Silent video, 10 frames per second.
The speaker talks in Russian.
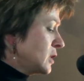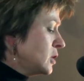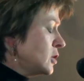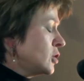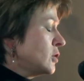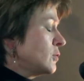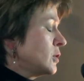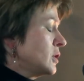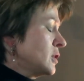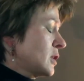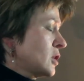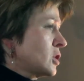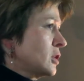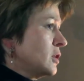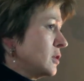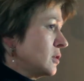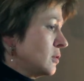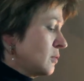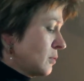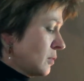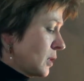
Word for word: ничего не страшись,